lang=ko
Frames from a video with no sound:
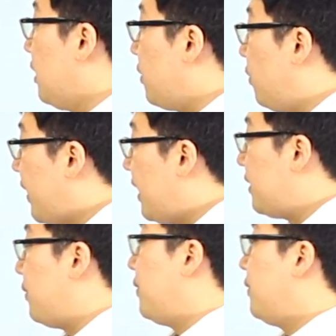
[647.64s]

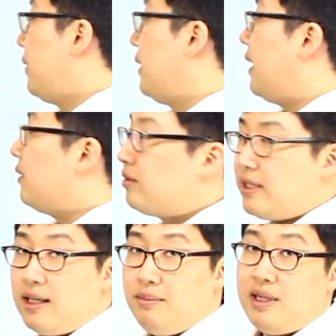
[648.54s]
꼬레아노 한국
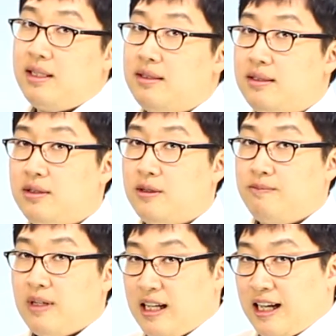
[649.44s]
사람이란 뜻이죠.
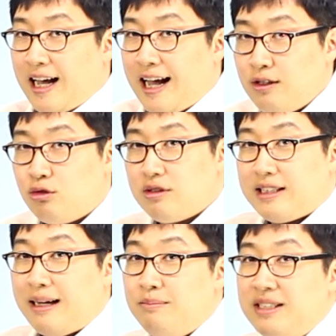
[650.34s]
한국
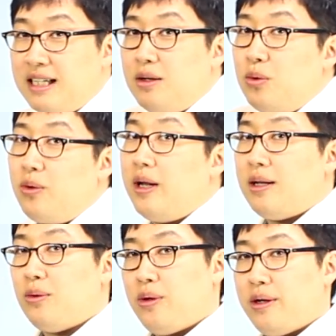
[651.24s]
남자가
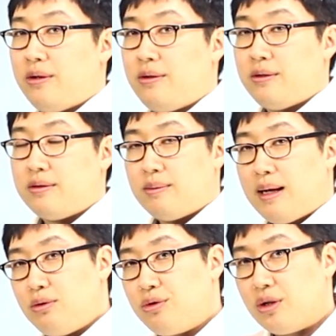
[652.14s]
꼬레아노예요. 그럼
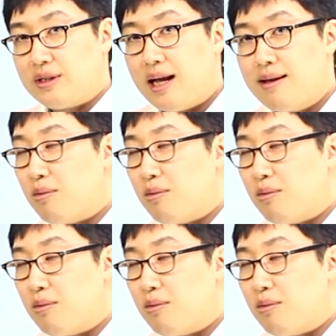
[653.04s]
한국 여자는